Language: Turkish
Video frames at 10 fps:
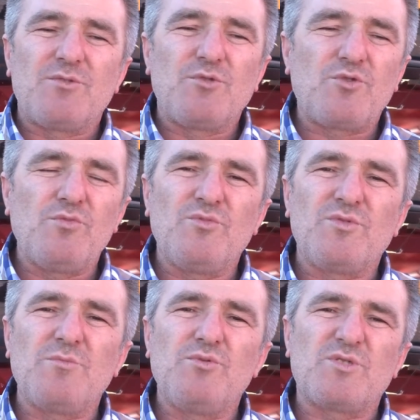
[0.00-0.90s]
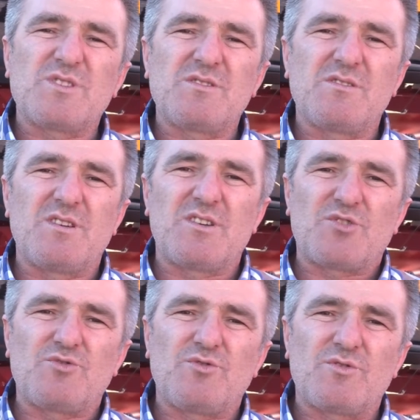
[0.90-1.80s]
dökümünde büyük sıkıntılar
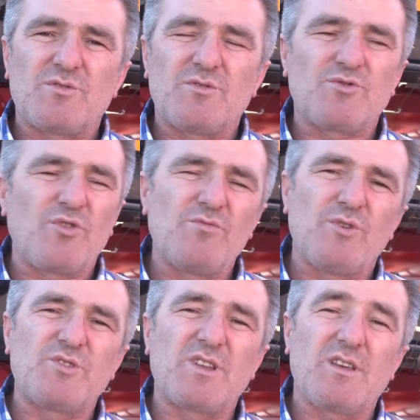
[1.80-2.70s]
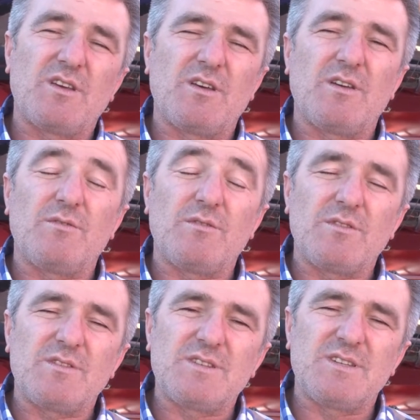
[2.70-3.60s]
yaşıyoruz. Soyulma özellikle e,
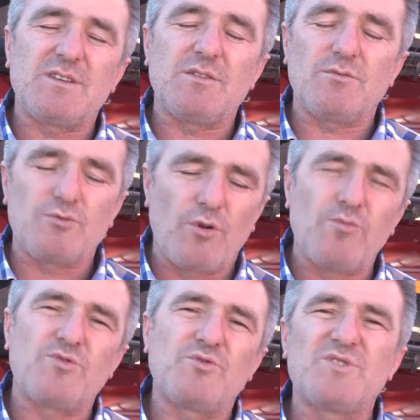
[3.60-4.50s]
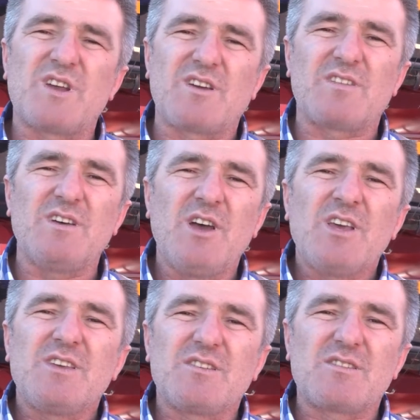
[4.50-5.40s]
siz yol boyunca güzel yata,
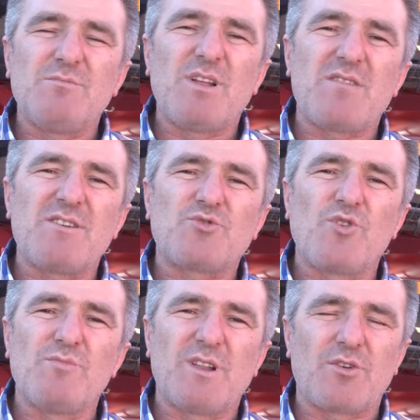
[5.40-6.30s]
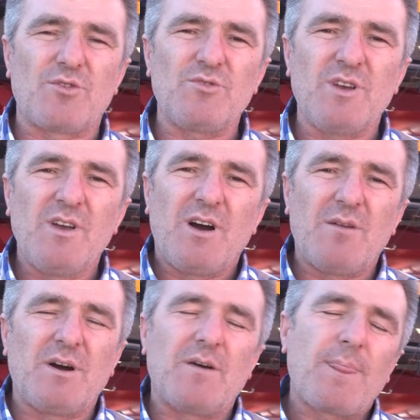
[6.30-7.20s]
yırtılmalar ve soyulmalar oluyor.
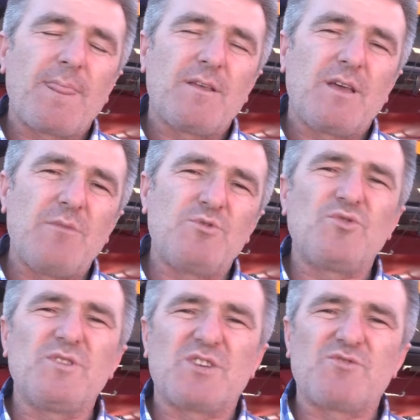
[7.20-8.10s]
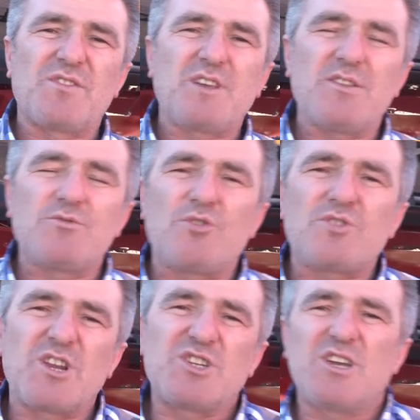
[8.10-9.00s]
Ama emisyon asfaltta
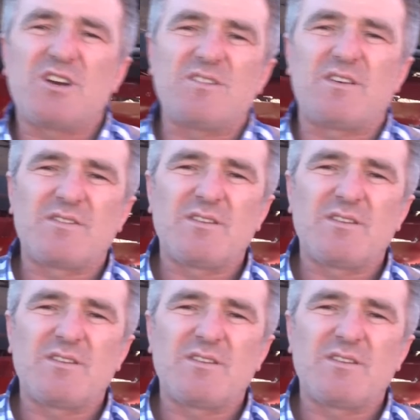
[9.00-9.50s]
4 dereceye kadar